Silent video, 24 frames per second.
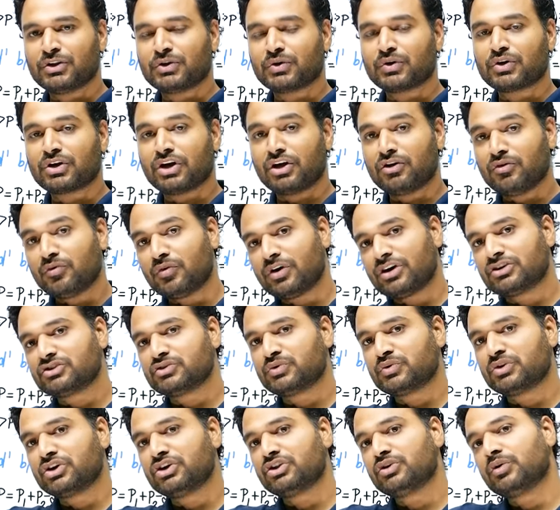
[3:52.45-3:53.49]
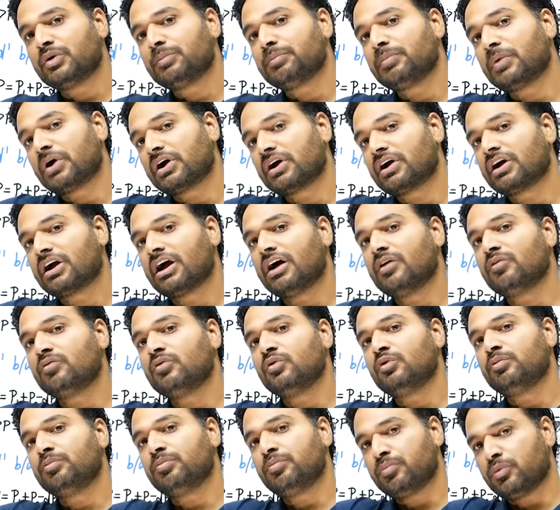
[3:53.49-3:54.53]
तो कन्वर्ज होंगी तो पक्का
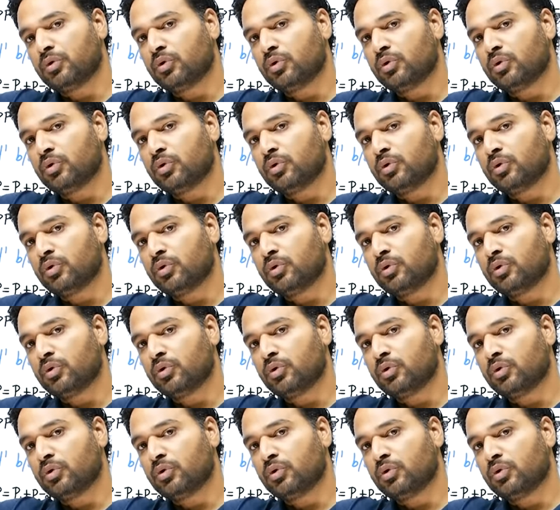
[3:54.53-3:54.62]
वो